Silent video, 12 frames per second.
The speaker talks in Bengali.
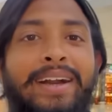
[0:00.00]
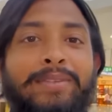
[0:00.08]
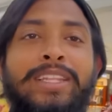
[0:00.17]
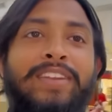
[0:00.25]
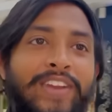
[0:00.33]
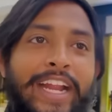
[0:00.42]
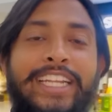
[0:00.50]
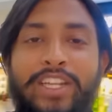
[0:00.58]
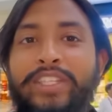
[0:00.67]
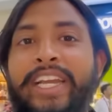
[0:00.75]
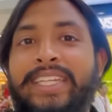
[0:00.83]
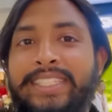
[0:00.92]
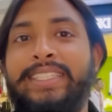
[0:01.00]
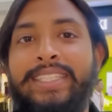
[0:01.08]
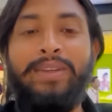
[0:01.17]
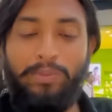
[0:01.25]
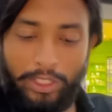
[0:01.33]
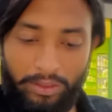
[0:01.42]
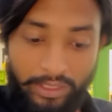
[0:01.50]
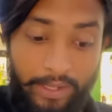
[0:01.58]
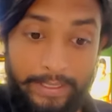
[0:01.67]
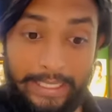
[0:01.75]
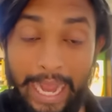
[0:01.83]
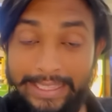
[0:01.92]
আমাদের ফ্লাইটের ওই জায়গায় যেতে মোটামুটি
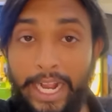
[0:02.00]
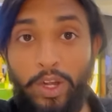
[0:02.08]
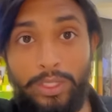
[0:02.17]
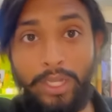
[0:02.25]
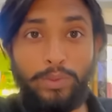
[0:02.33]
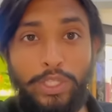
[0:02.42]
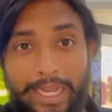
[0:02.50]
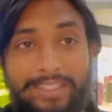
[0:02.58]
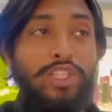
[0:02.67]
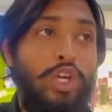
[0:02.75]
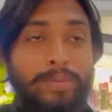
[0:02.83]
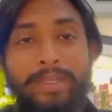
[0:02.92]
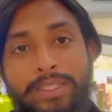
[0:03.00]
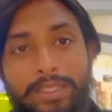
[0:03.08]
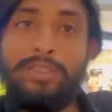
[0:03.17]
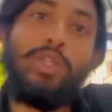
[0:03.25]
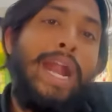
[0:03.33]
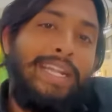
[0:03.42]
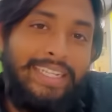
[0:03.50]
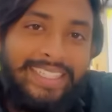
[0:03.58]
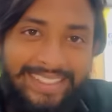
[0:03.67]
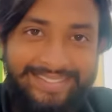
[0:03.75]
আমাদের আধা ঘন্টার মতো হাঁটতে হবে তো হাঁটি